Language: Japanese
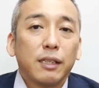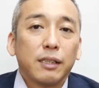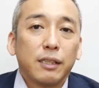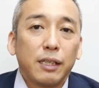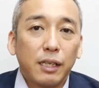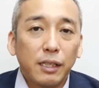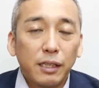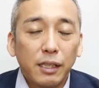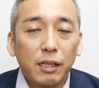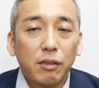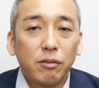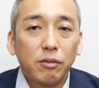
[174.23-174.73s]

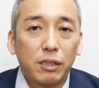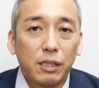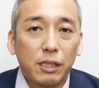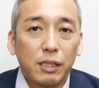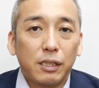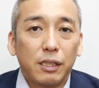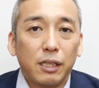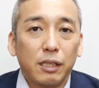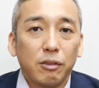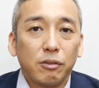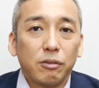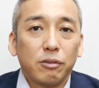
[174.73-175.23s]
で
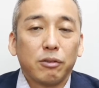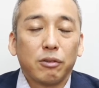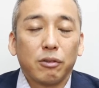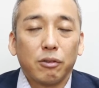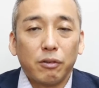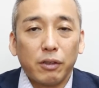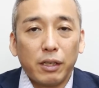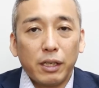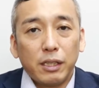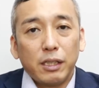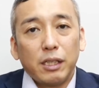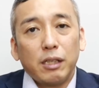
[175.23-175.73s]
エネルギーで言う
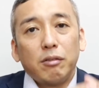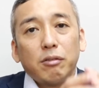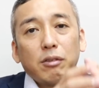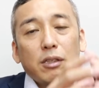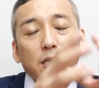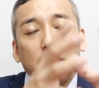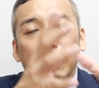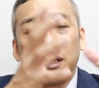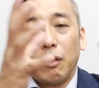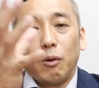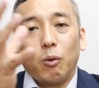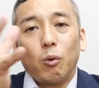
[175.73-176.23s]
と
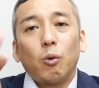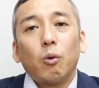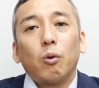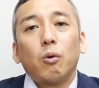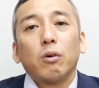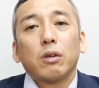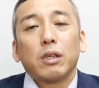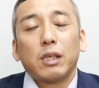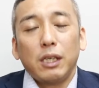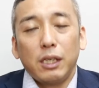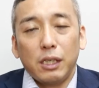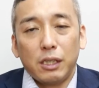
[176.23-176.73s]
エネルギーが
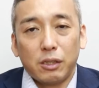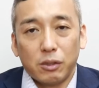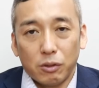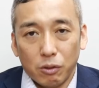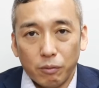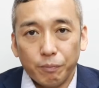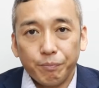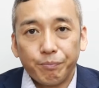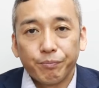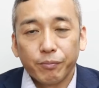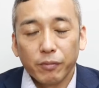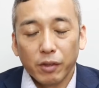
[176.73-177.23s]
大きい
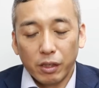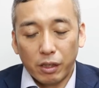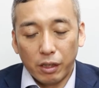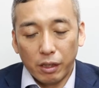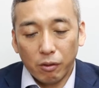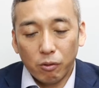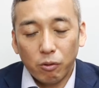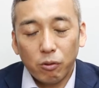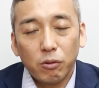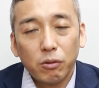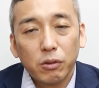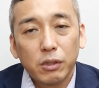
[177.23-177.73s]
人
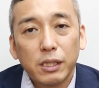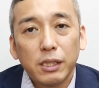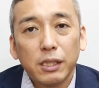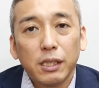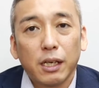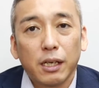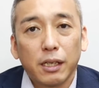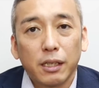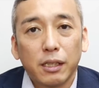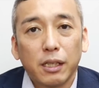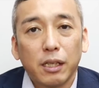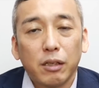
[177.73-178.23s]
大き
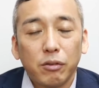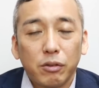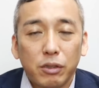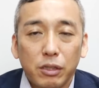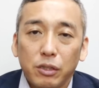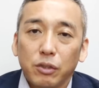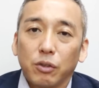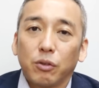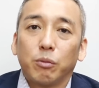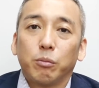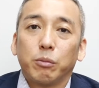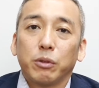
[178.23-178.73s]
な
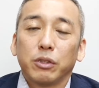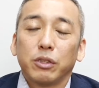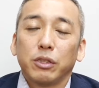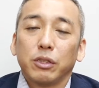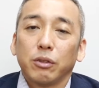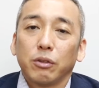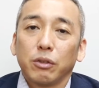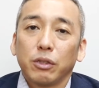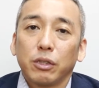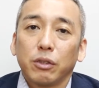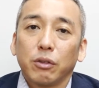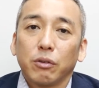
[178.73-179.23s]
エネルギーをお持ち
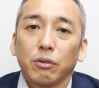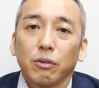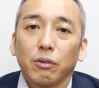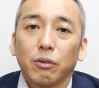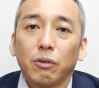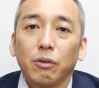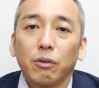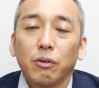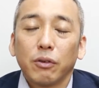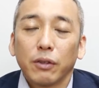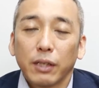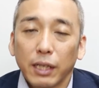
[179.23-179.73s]
の人の
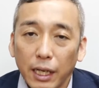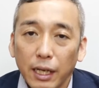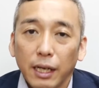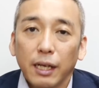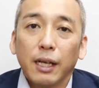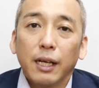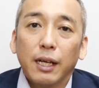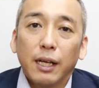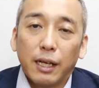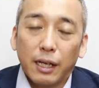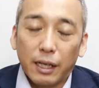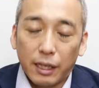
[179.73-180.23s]
方が
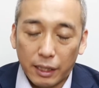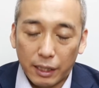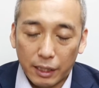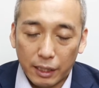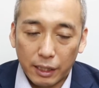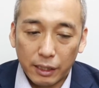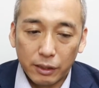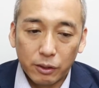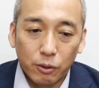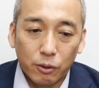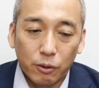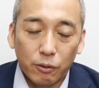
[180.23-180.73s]

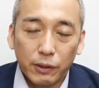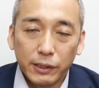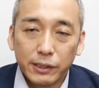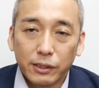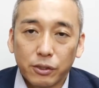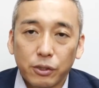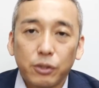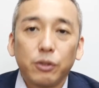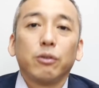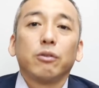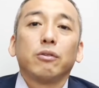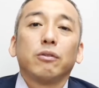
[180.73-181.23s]
波動は強